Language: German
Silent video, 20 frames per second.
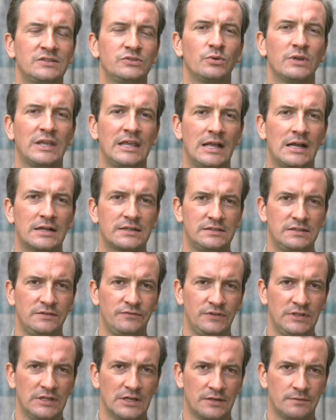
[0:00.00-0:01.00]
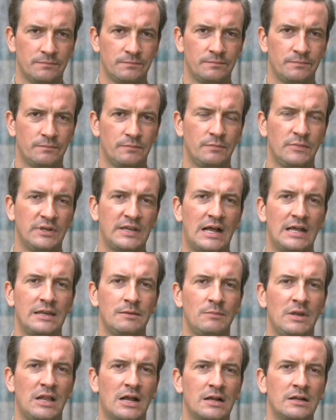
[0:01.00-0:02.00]
zu reaktivieren mit
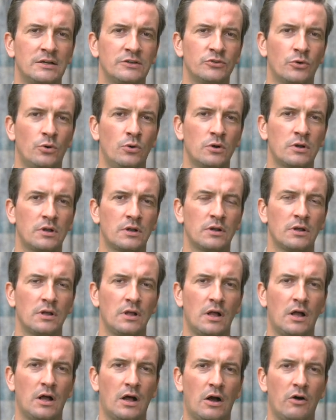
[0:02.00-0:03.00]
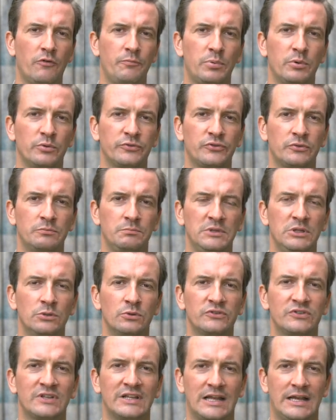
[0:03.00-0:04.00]
einem langen Druck auf Plus und
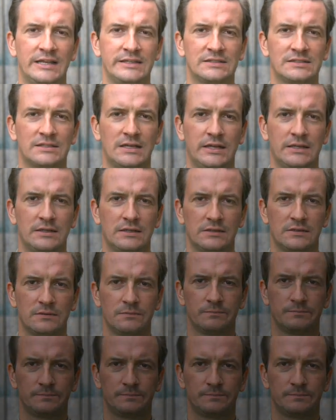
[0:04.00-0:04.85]
Minus gleichzeitig.